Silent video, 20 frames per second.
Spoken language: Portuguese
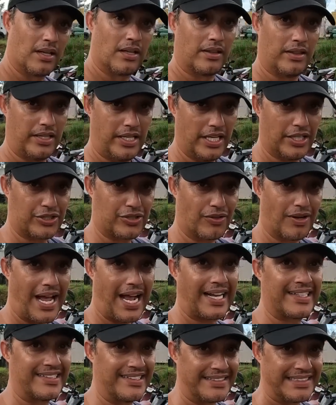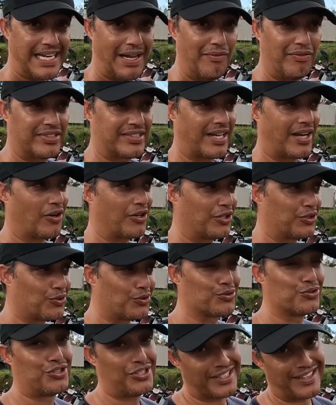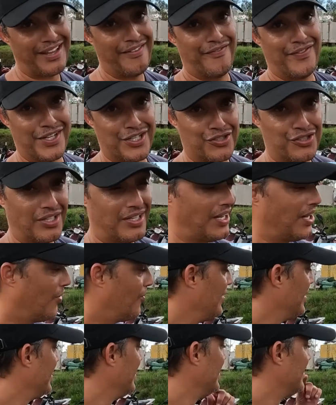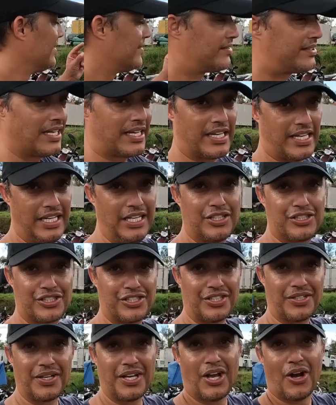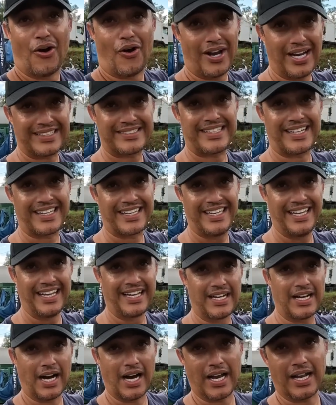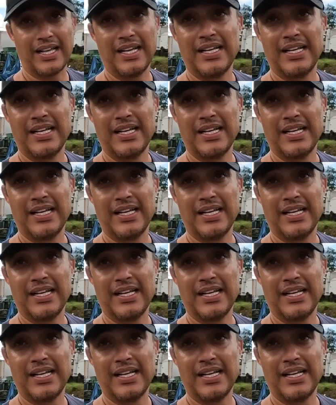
Deixa um like, se inscreve nesse canal que todo dia tem vídeo de leilão. Seguinte, olha essa aqui, cara.